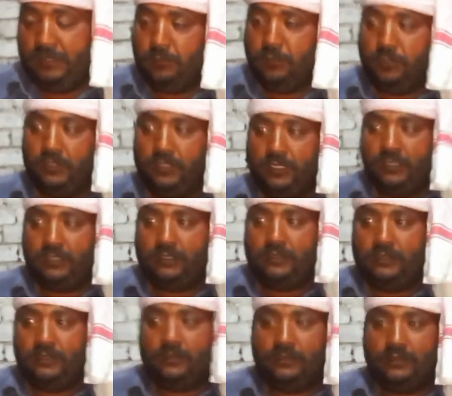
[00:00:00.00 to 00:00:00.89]
जी बोल
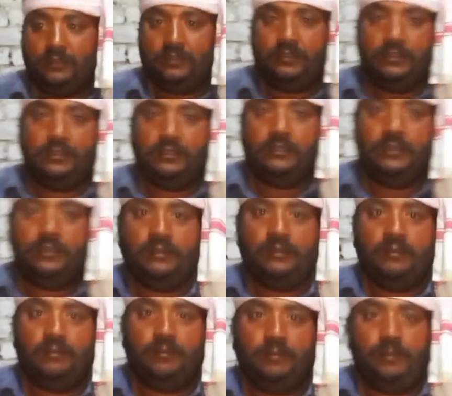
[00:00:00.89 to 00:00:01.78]
तो बाकी ये
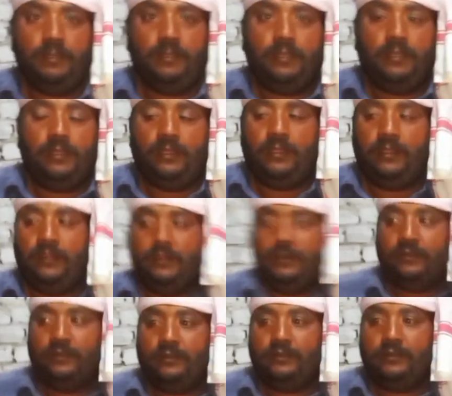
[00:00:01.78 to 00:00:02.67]
दूसरे शहर में भी जहाँ
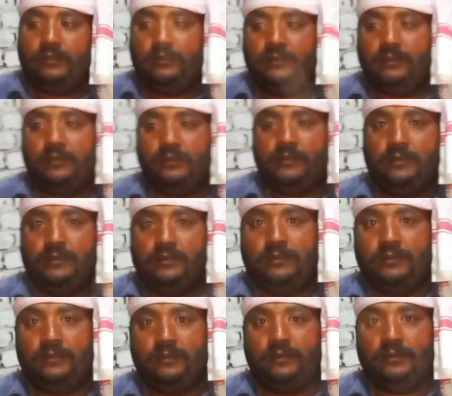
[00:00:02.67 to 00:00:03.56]
कहेंगे इंशाल्लाह
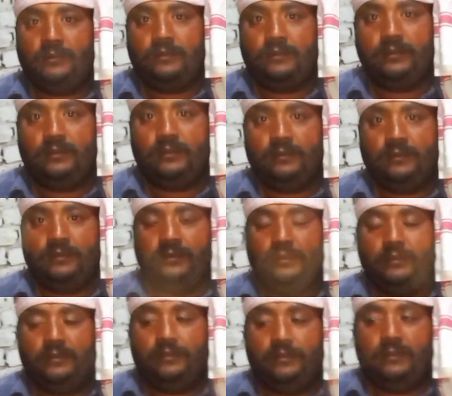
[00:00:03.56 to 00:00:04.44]
इमरान भाई हाजिर
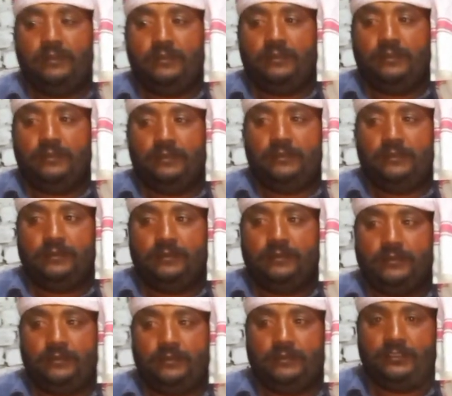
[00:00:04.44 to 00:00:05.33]
होंगे
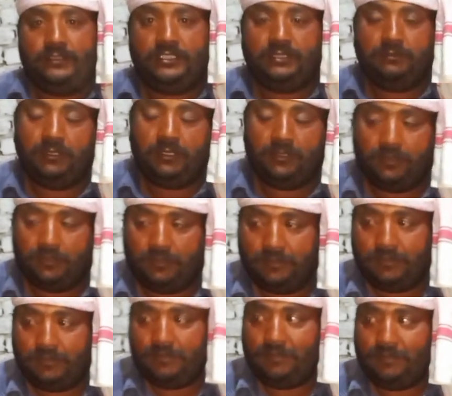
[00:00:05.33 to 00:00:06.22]
जी तो
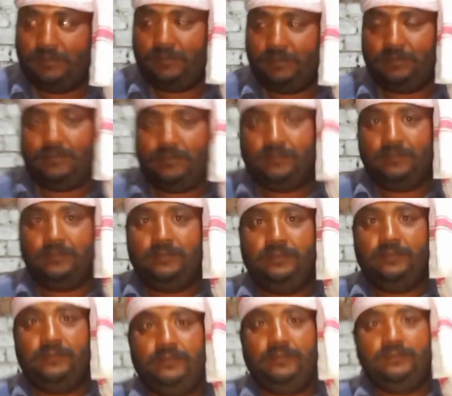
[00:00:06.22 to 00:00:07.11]
फीस भी
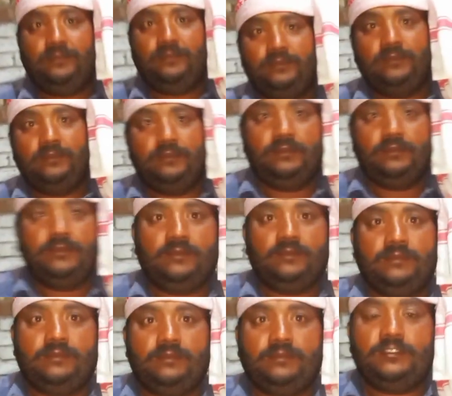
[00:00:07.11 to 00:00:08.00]
मुनासिब फीस कितनी
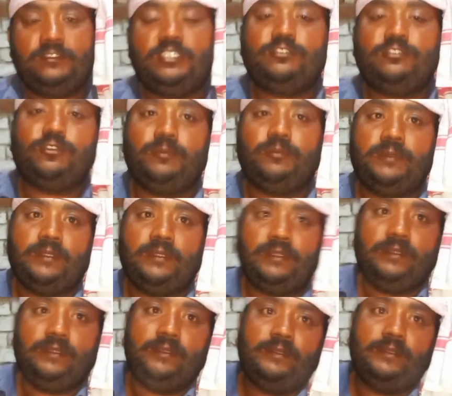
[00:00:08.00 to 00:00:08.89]
लेंदे जनाब छः सौ
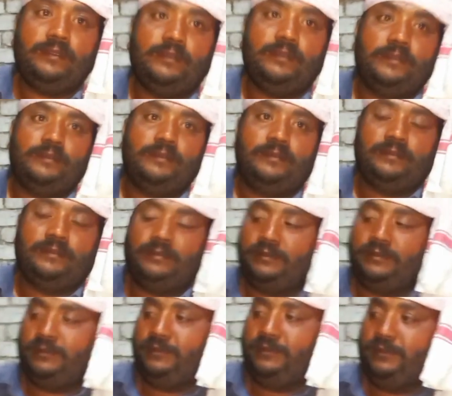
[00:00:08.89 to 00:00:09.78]
रुपये छः सौ
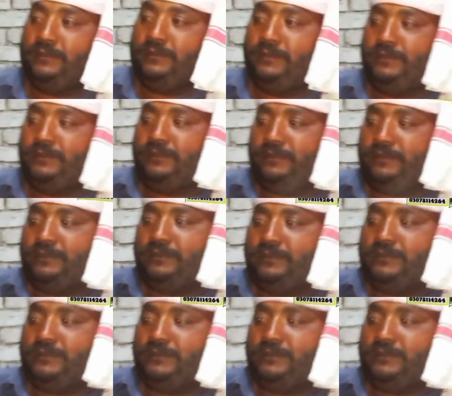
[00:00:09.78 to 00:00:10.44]
रुपये मशीनी